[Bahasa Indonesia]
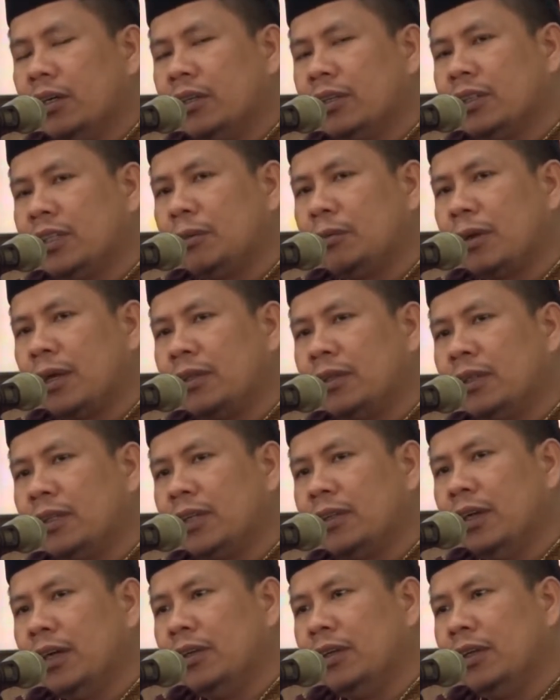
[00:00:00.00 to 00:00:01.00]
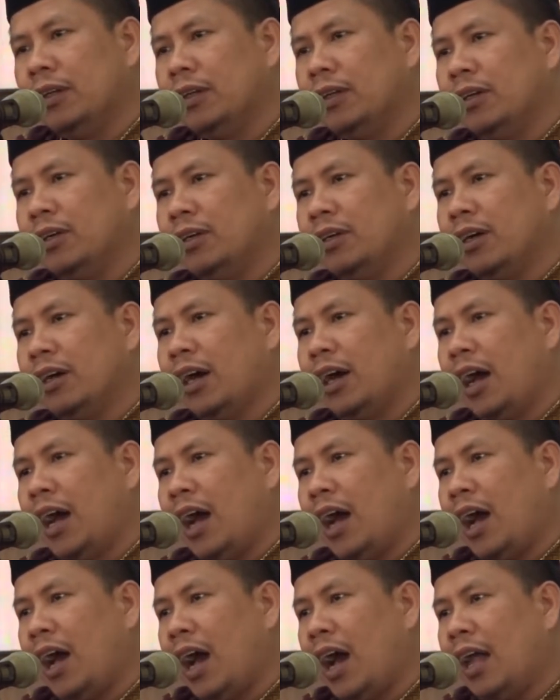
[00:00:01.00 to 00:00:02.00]
Saya perhatikan tadi
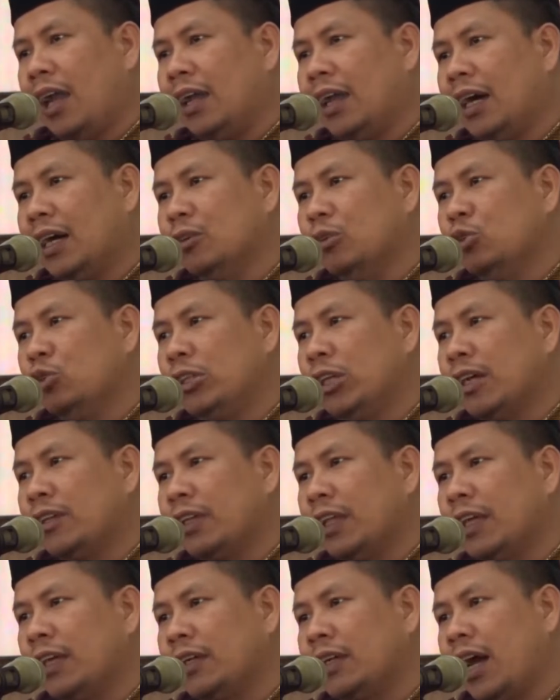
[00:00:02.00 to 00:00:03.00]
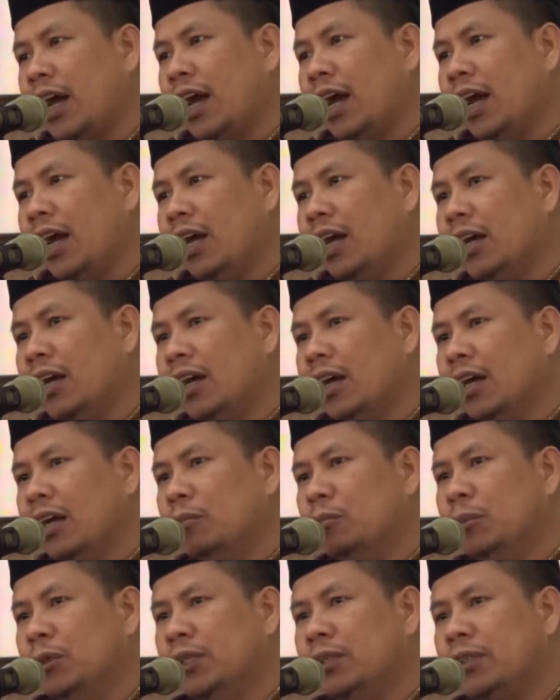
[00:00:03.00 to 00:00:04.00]
anak usia TK
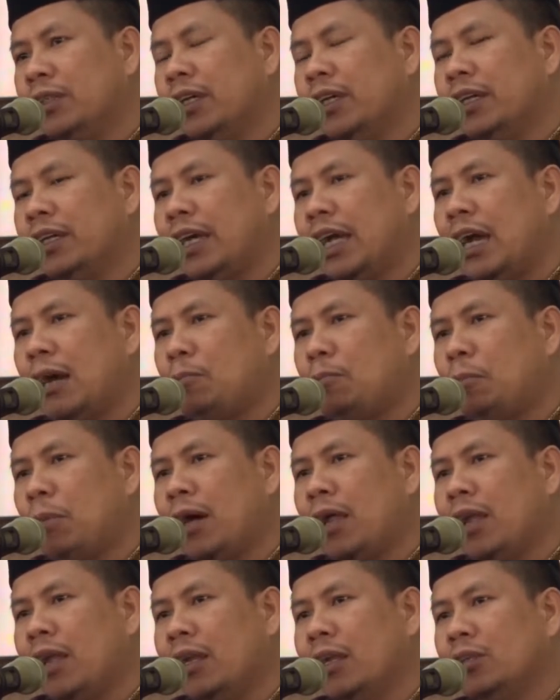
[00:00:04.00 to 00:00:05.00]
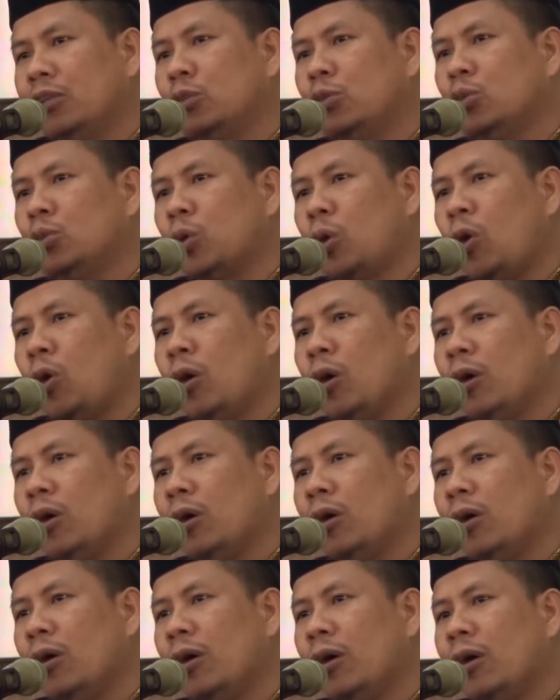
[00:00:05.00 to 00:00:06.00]
bisa ngapal surah
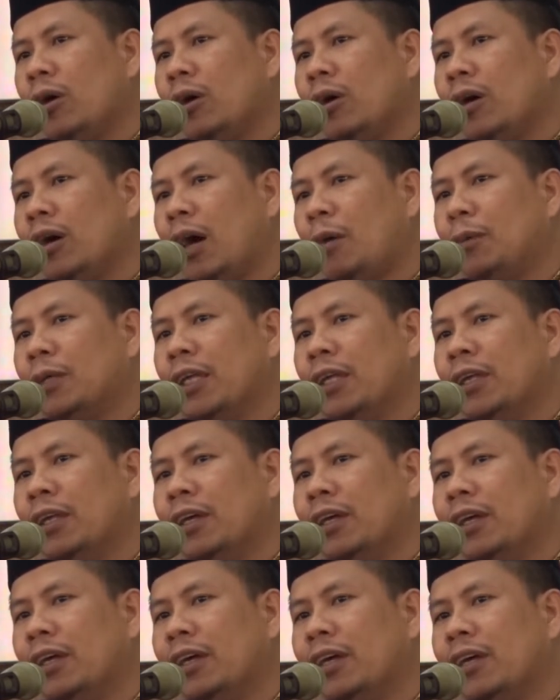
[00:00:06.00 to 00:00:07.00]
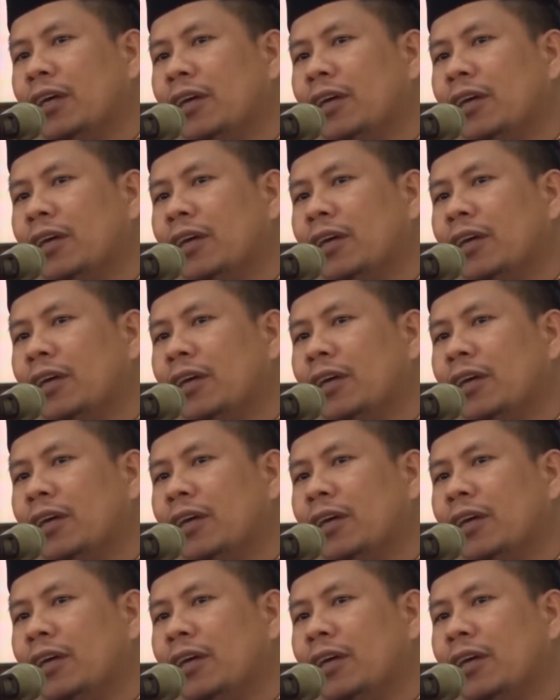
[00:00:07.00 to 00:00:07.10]
apa tadi?